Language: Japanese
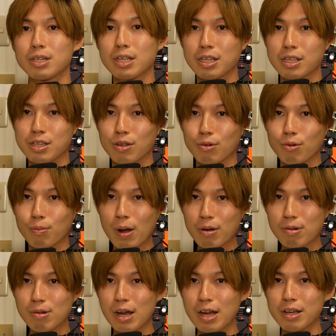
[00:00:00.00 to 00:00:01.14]
したんですけど、この幕
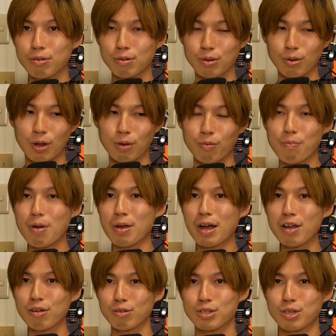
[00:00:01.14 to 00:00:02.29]
府海軍とかにもやっぱり
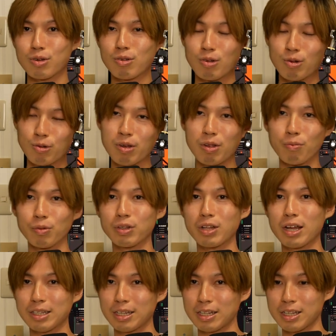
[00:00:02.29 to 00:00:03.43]
海軍作る上で問題
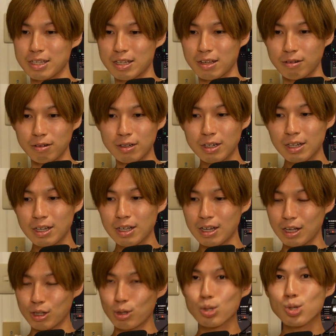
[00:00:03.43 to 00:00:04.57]
あったんですけど、
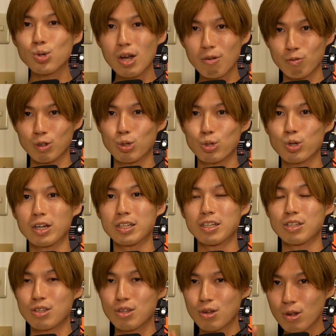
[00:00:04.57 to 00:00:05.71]
図書館も図書館で
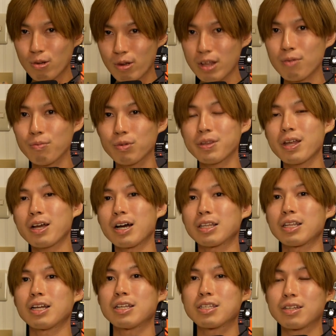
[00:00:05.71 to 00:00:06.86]
作る上で問題があっ
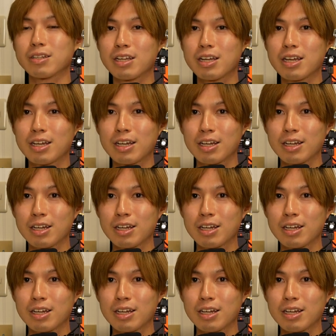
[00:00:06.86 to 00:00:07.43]
たんですよね。